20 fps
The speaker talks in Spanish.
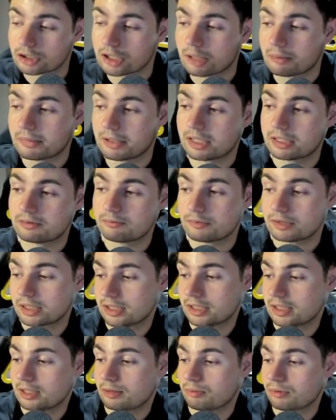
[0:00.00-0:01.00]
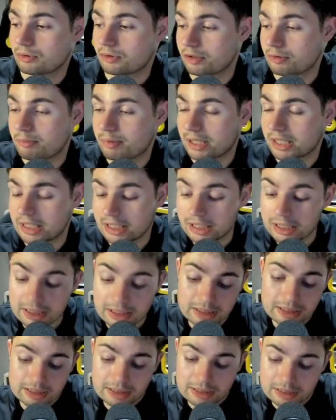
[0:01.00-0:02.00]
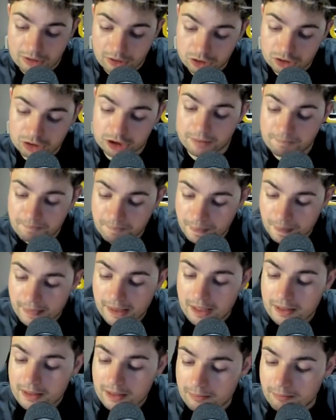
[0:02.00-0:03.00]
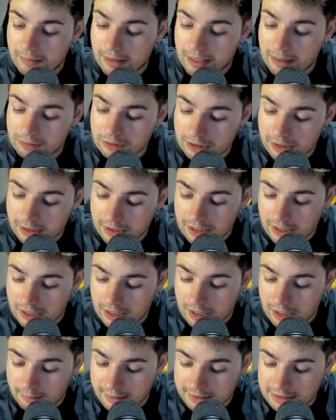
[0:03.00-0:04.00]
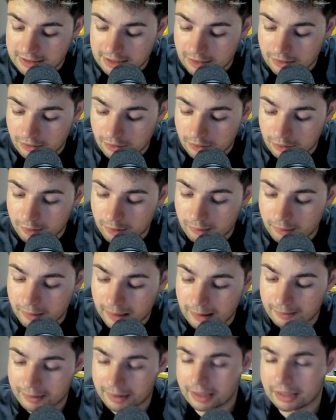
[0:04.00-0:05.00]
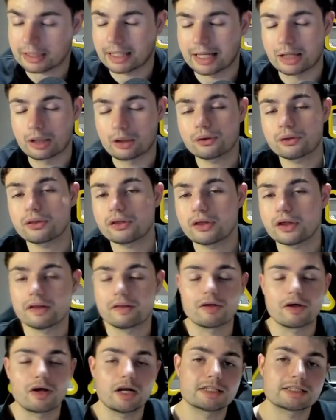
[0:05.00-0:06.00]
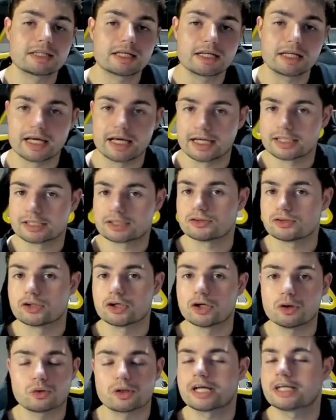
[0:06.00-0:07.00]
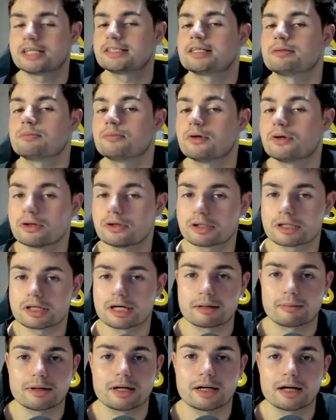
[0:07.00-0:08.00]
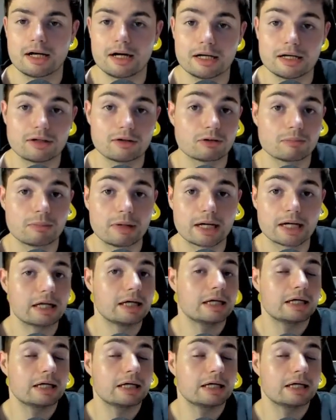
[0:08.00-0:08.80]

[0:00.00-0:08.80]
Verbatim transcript: también eh, el bueno de Pedri. No sé, veremos a ver qué acaba pasando, ¿no? Pero para mí el 11 ideal sería esto, ¿no? Unai Simón, Carvajal, Lenormand,